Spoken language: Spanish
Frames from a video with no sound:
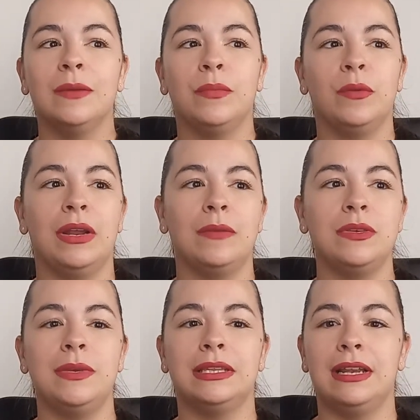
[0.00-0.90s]
Pero para
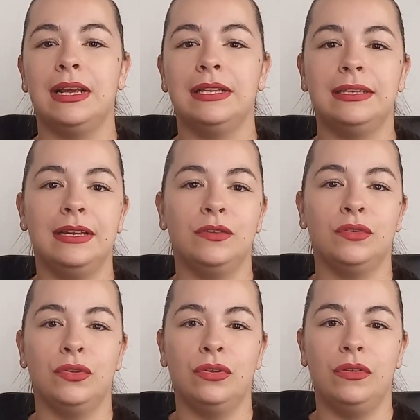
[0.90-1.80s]
mí mis trajes tienen
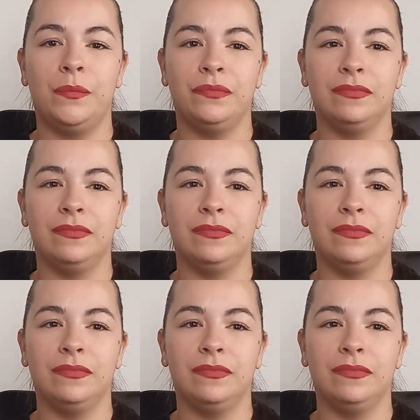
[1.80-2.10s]
todos